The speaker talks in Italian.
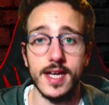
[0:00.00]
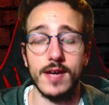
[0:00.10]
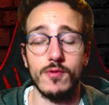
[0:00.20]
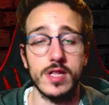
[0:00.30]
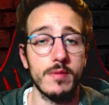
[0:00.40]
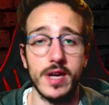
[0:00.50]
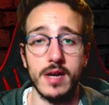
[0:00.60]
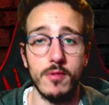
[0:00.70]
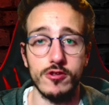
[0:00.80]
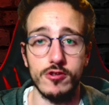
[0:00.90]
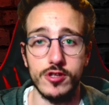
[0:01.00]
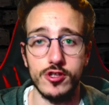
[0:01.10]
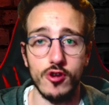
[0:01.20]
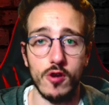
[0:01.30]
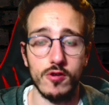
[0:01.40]
quindi per il mondo di
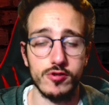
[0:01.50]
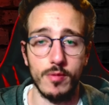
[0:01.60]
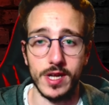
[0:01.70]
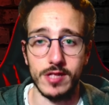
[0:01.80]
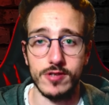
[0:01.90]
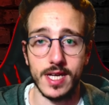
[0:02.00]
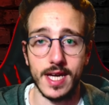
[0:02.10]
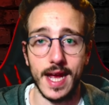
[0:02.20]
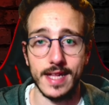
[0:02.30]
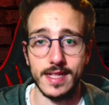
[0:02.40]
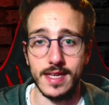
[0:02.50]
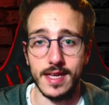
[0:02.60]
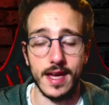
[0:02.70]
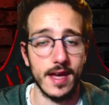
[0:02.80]
gioco, scoprendo segreti e,